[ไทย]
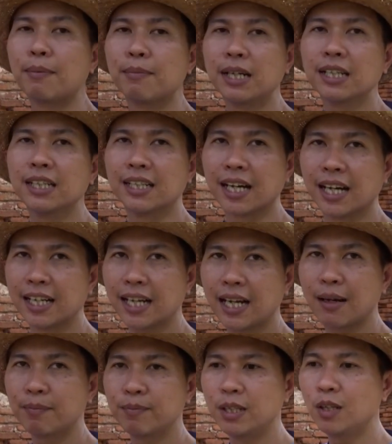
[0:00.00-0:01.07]
มาเมืองเหนือนะค
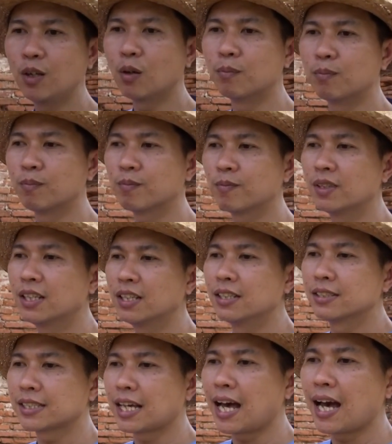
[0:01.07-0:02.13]
รับนิยม
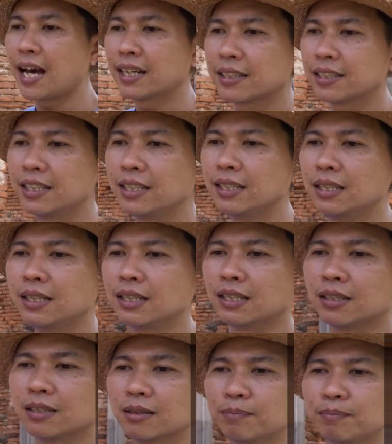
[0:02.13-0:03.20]
สร้างที่
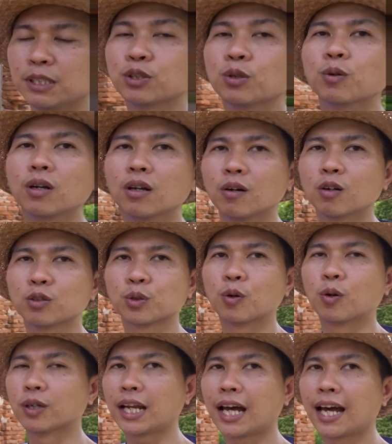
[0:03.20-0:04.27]
พิษณุโลกสุ
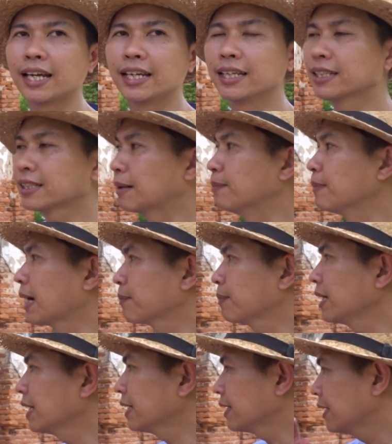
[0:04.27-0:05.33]
โขทัยกำแพงเพ
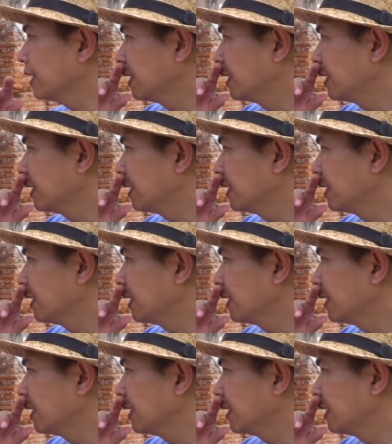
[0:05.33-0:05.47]
ชร